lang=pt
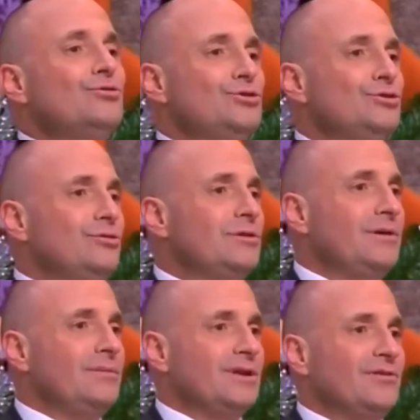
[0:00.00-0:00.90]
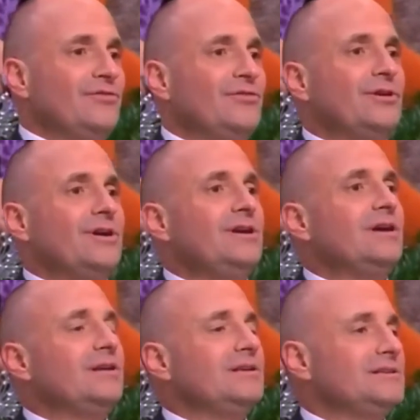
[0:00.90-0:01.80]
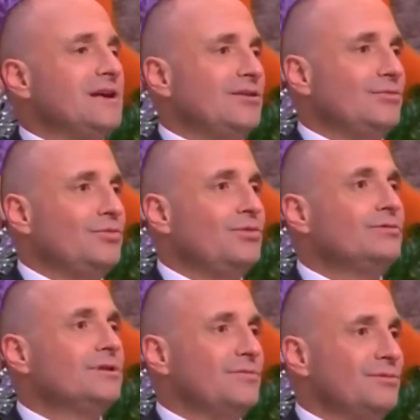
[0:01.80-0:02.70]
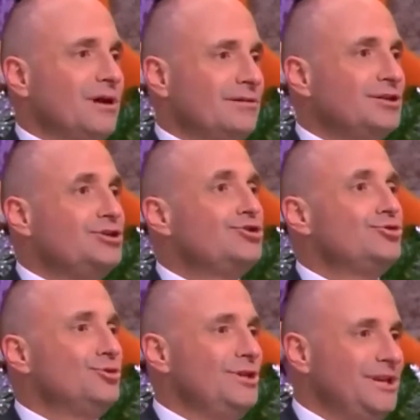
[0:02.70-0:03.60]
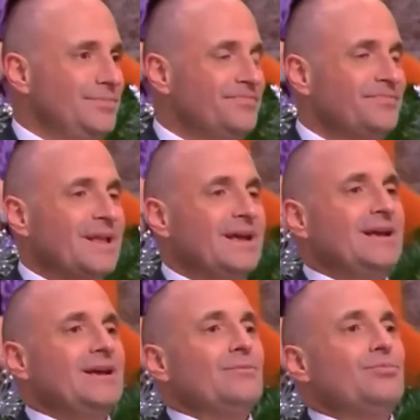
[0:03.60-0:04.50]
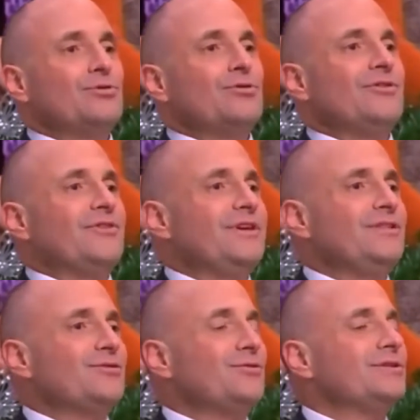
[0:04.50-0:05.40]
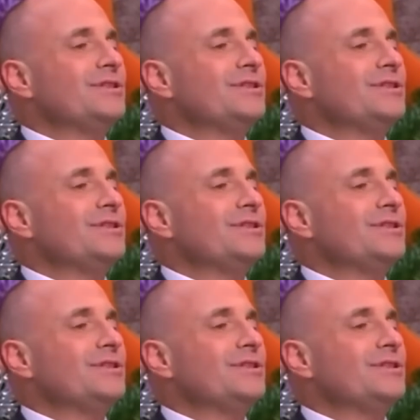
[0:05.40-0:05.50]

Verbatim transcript: o julgamento foi realizado por um tribunal de júri, por conseguinte com